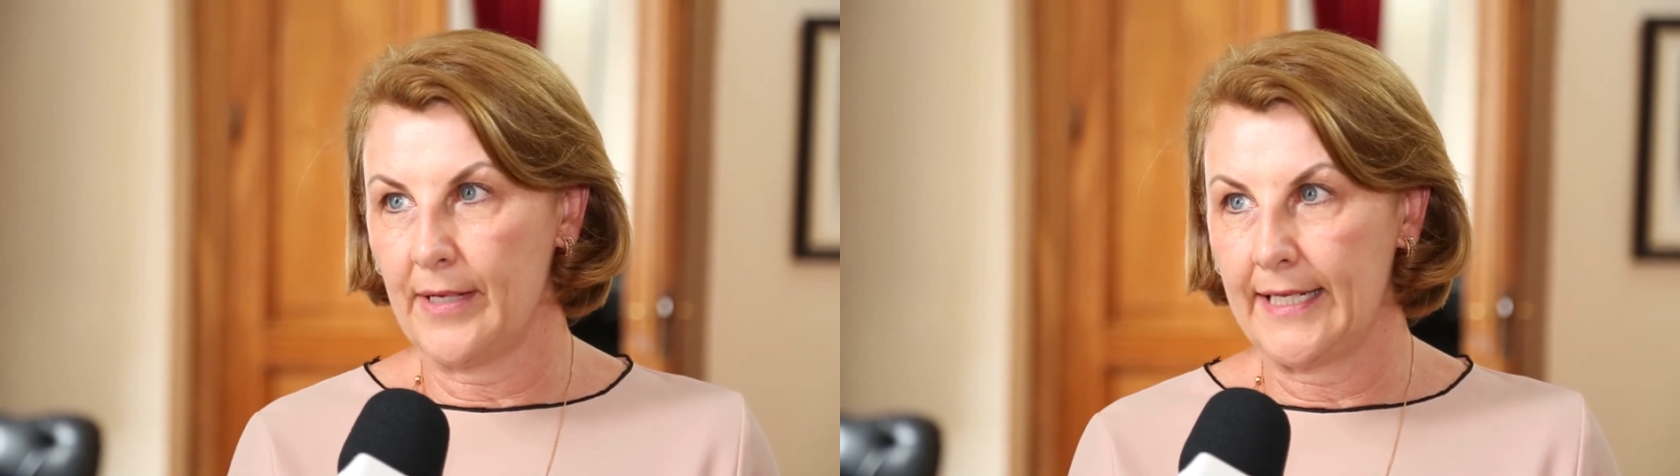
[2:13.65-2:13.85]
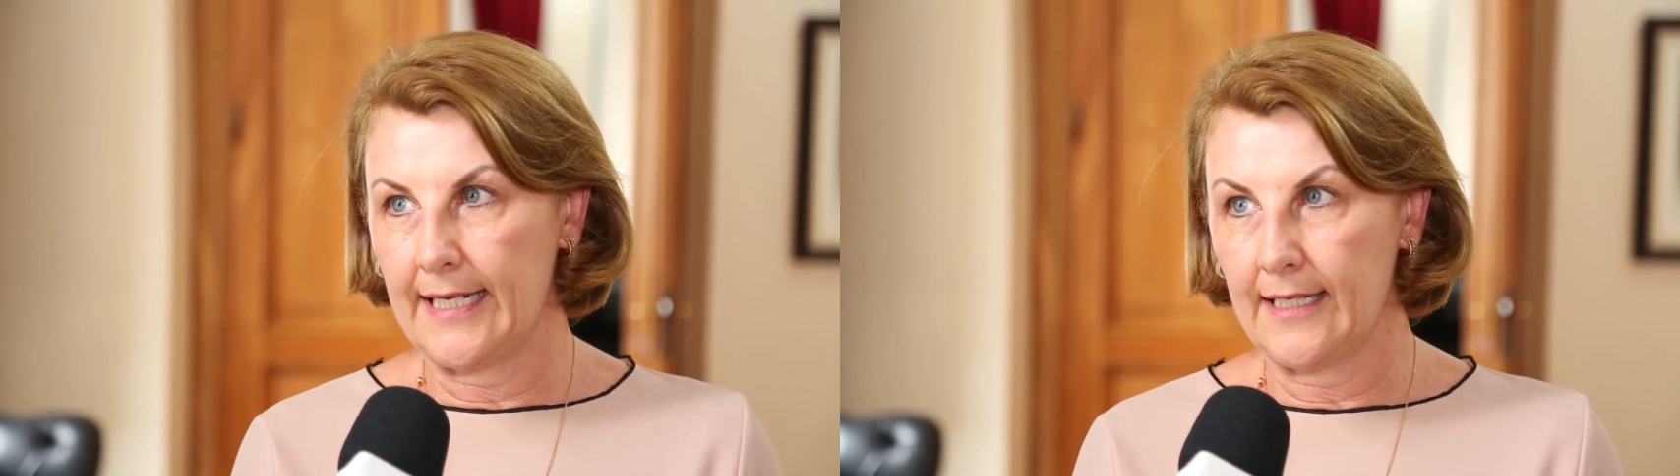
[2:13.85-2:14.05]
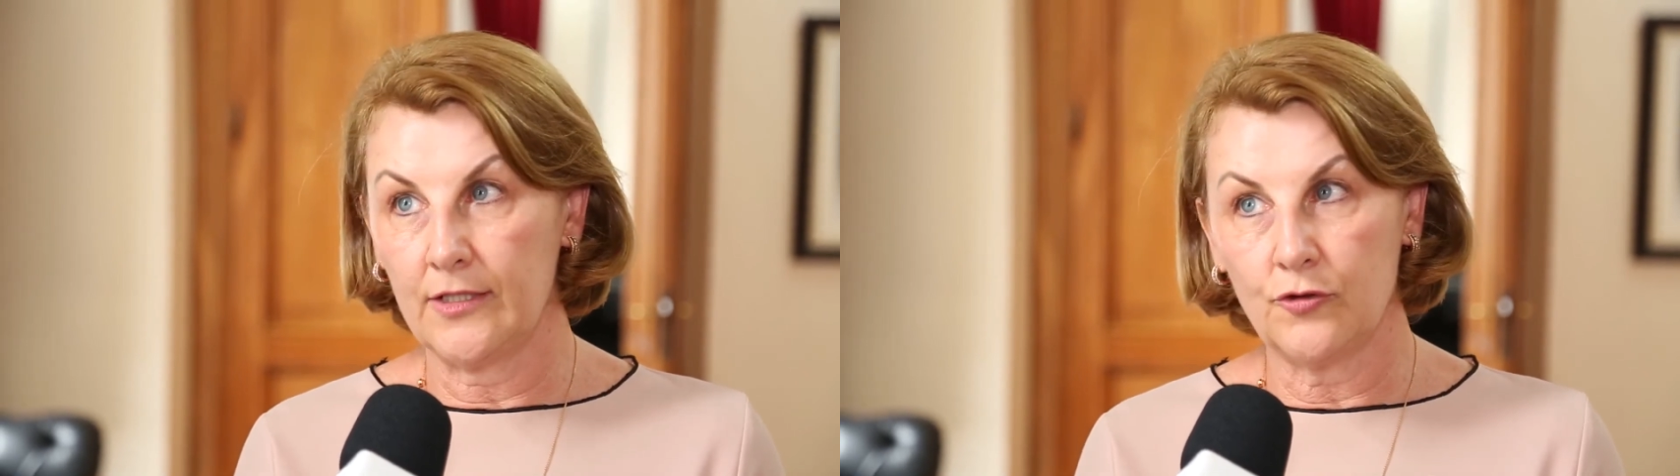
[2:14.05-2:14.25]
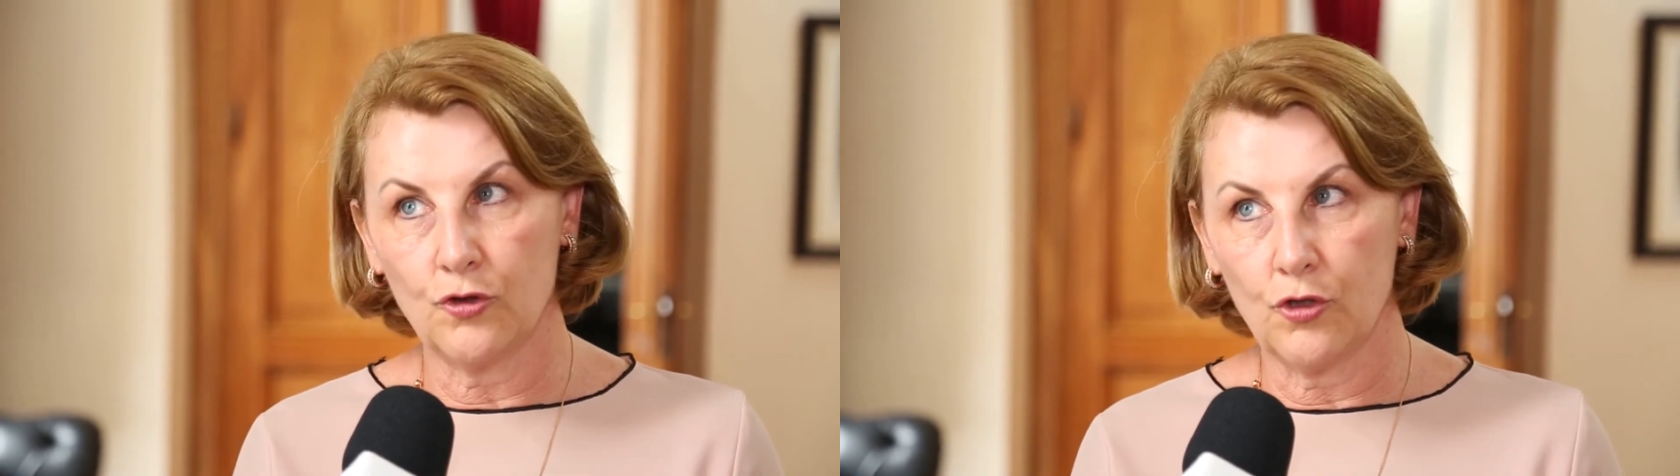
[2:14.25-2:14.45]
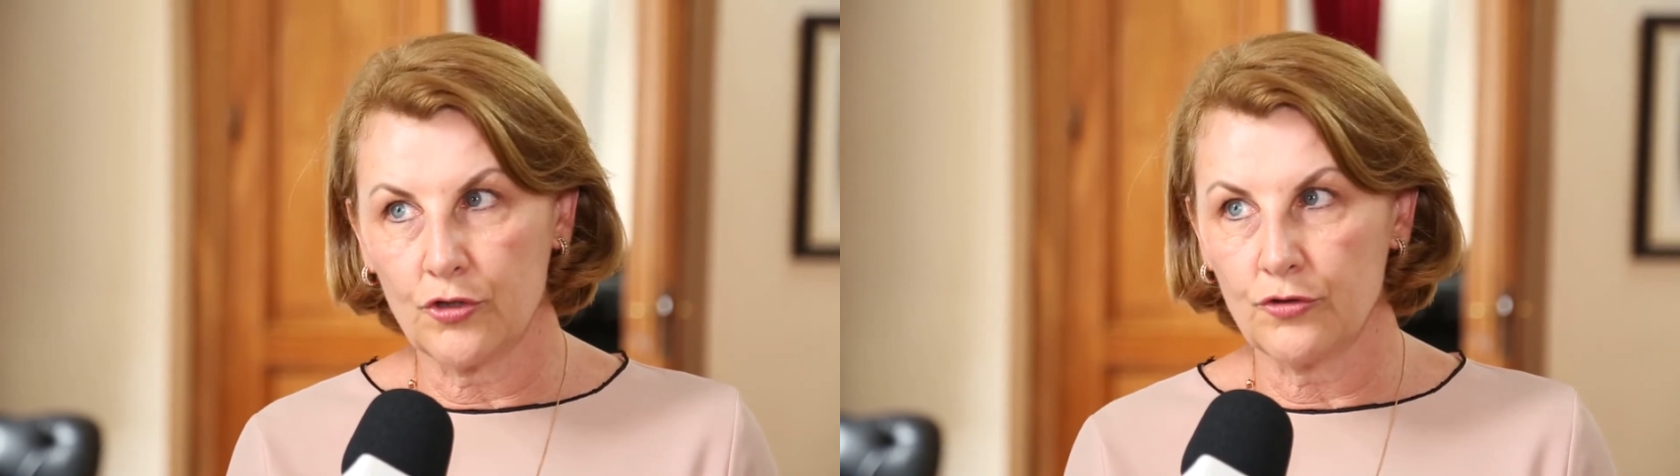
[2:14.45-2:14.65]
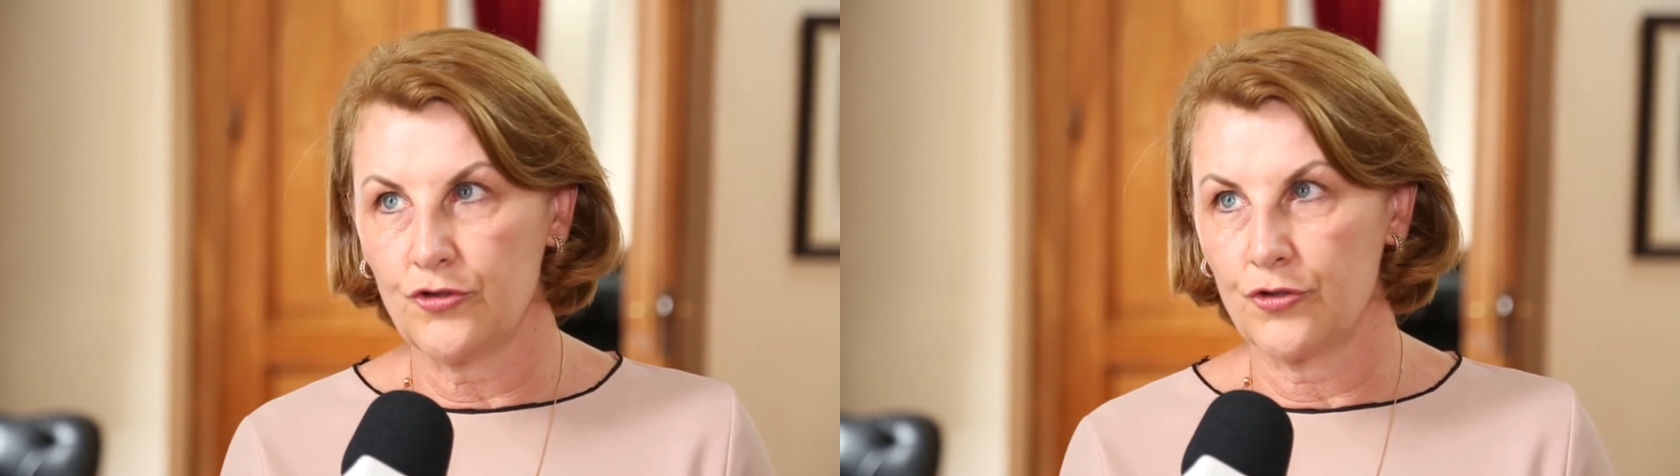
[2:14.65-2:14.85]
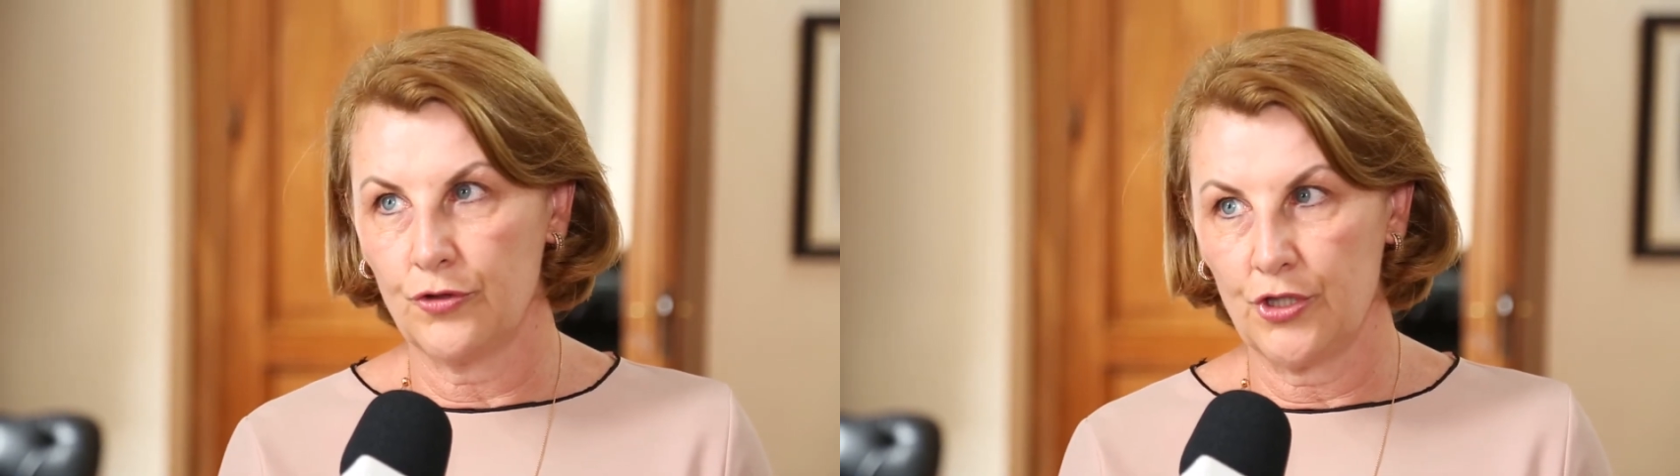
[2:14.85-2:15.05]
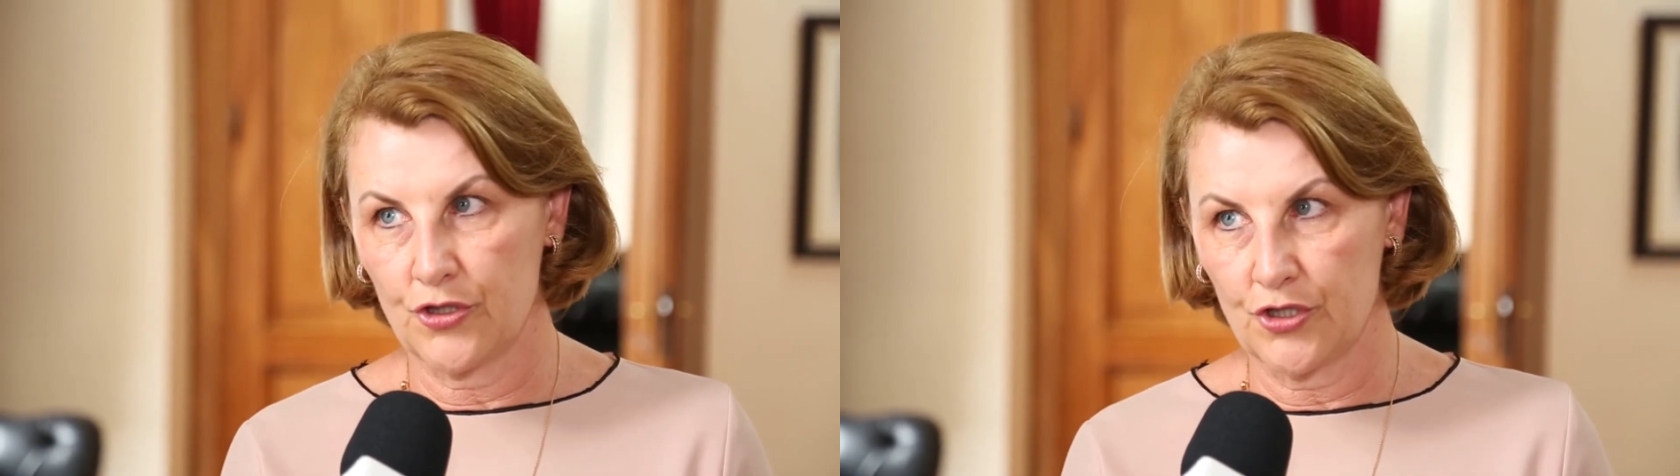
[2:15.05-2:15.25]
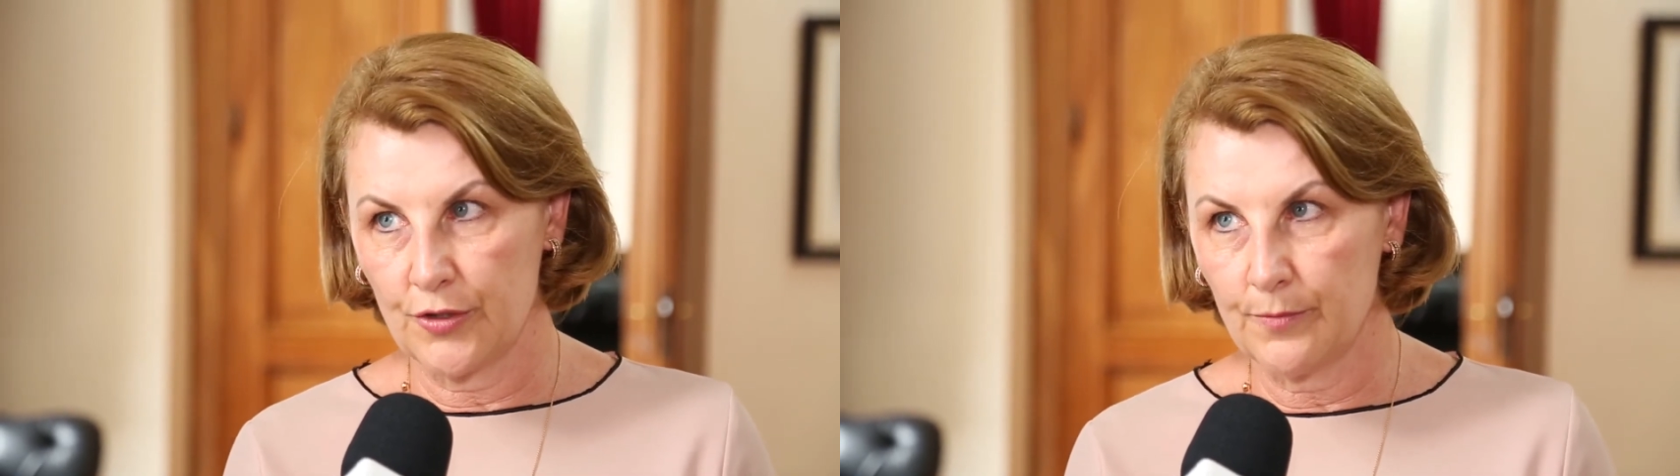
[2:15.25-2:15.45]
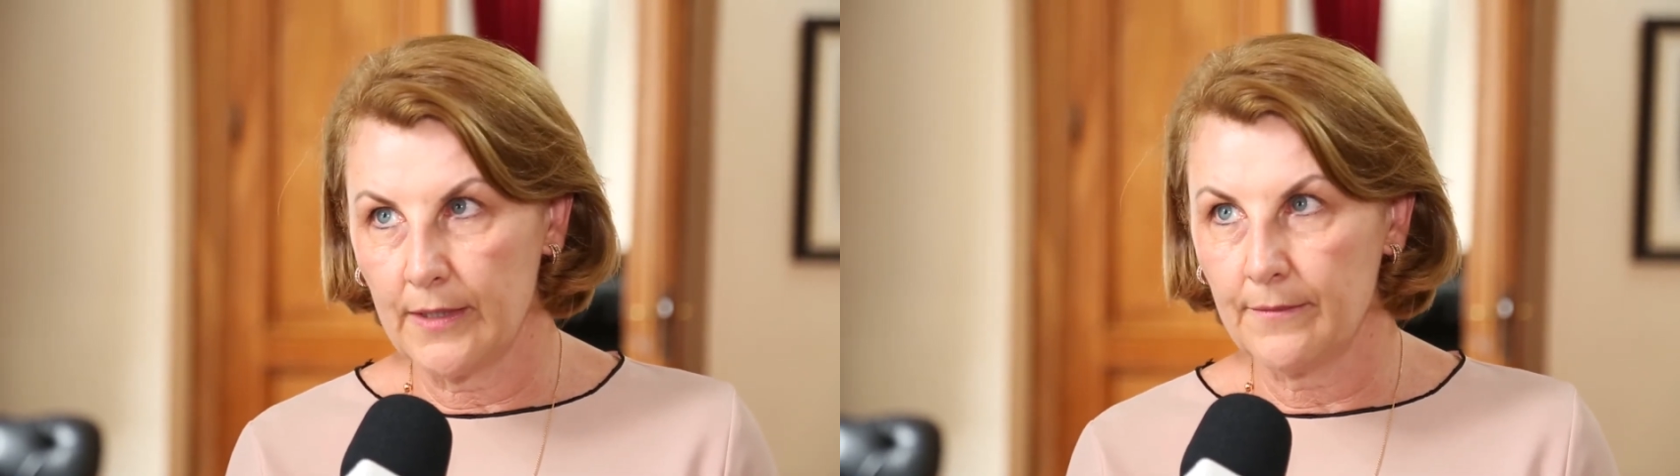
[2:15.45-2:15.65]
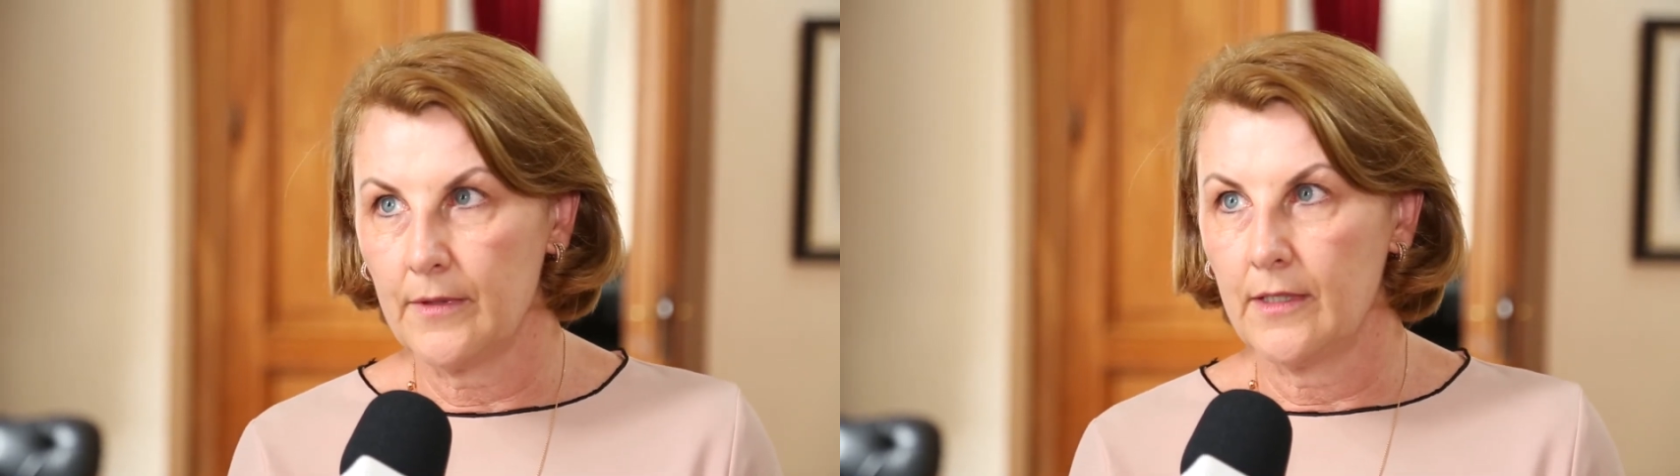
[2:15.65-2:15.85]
amarela em torno de Curitiba.